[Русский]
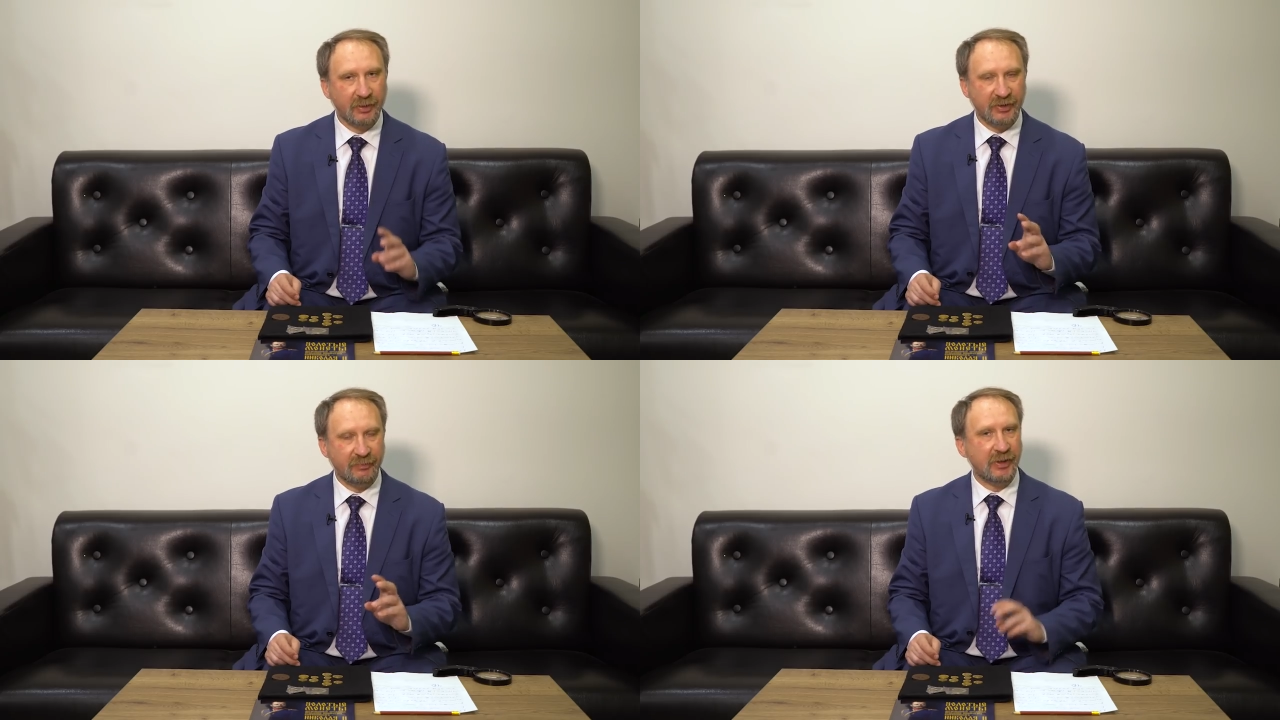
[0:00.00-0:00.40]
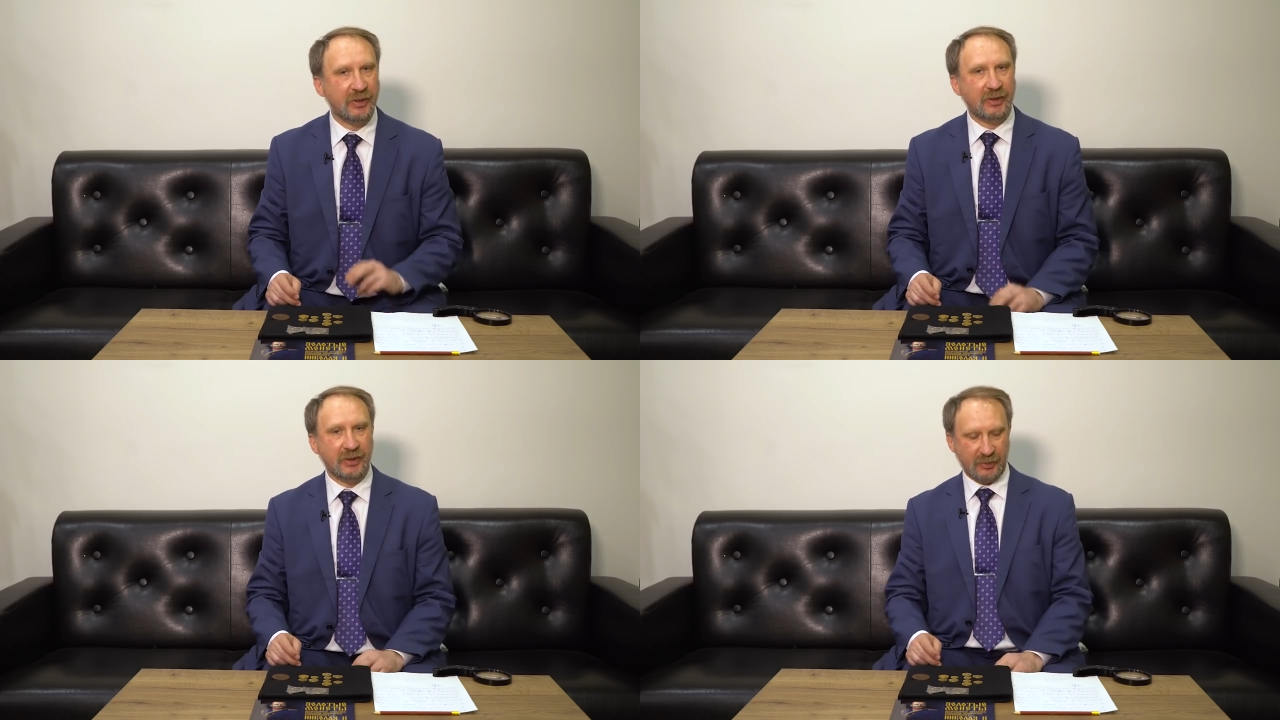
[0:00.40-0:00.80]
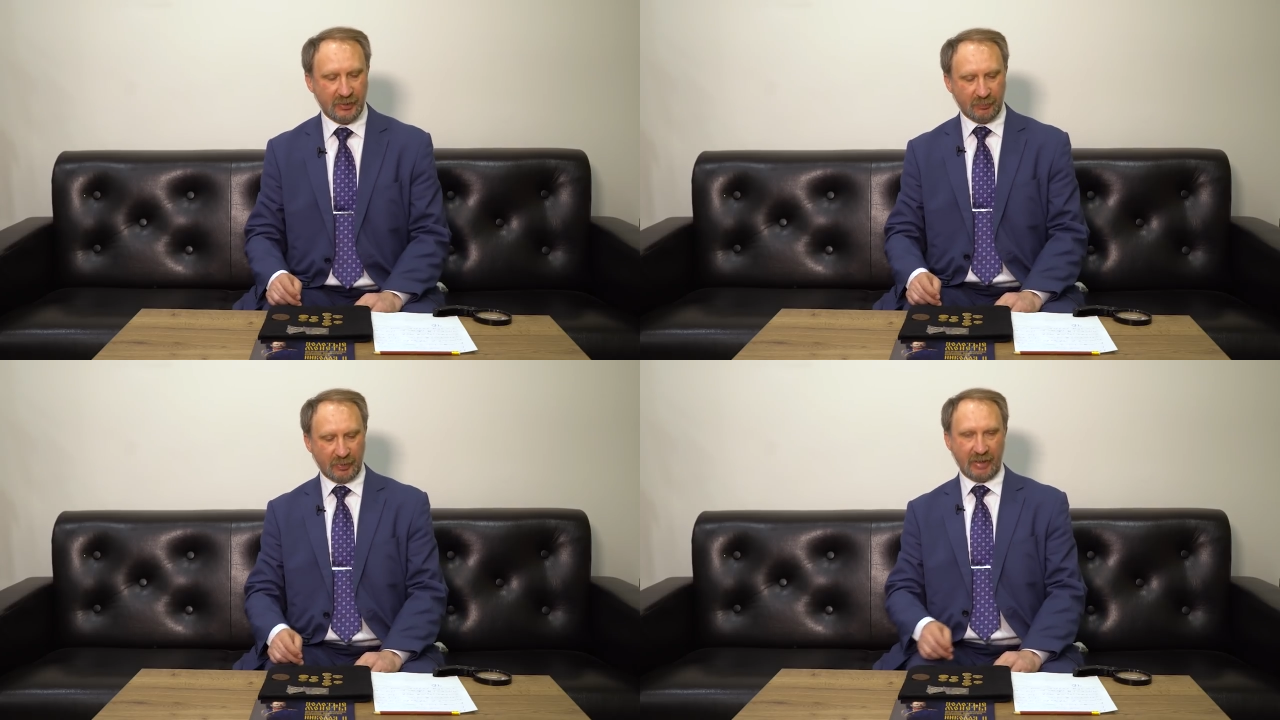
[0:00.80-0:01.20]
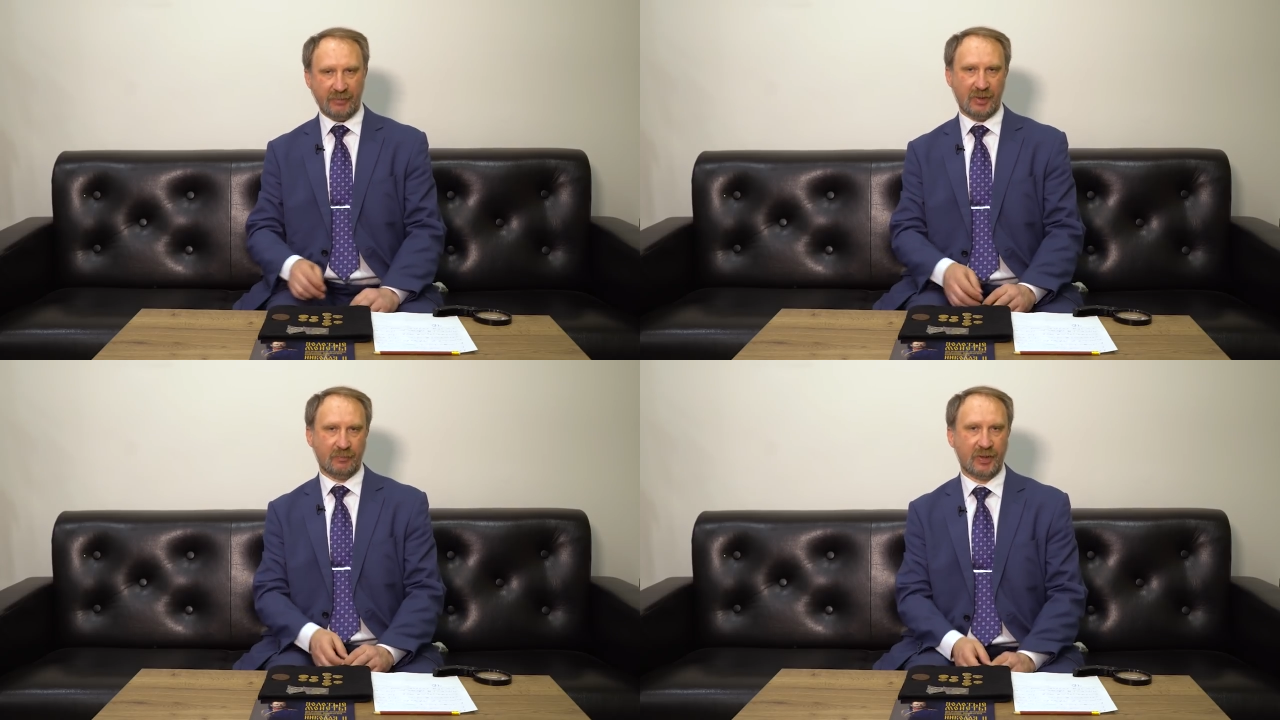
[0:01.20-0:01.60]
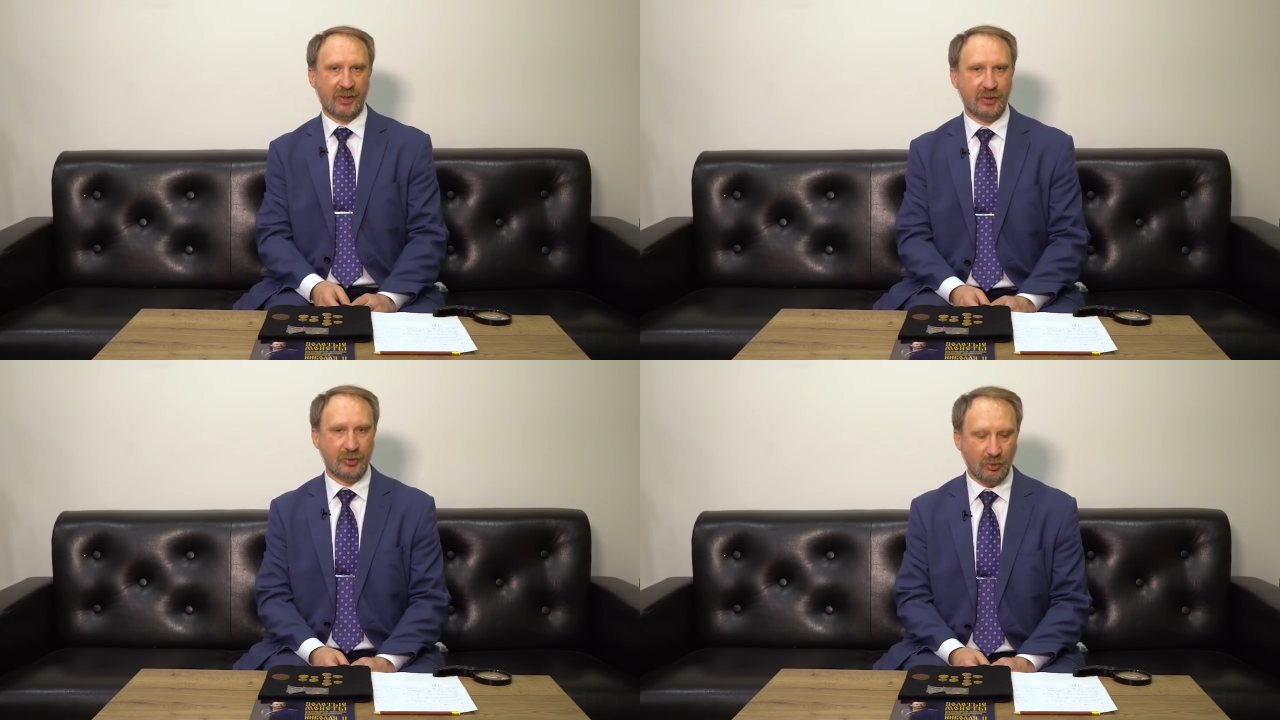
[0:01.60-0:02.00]
Извините, если неправильно
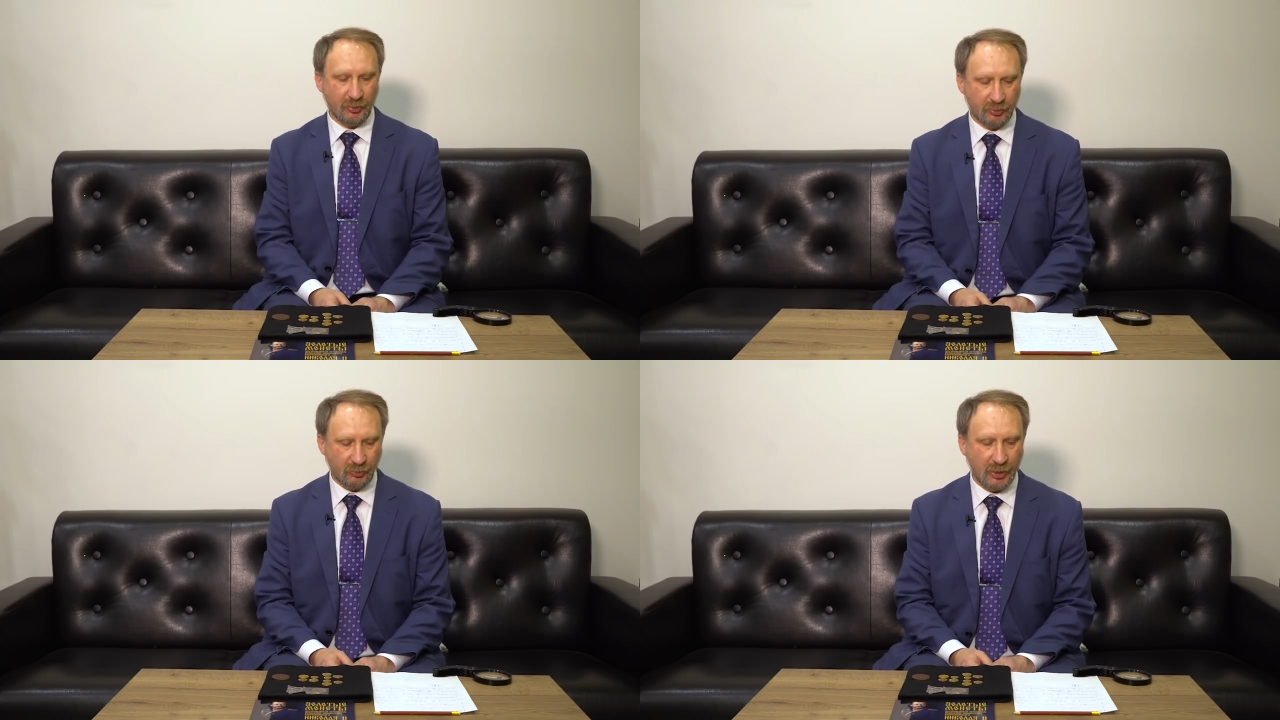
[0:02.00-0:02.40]
произнес,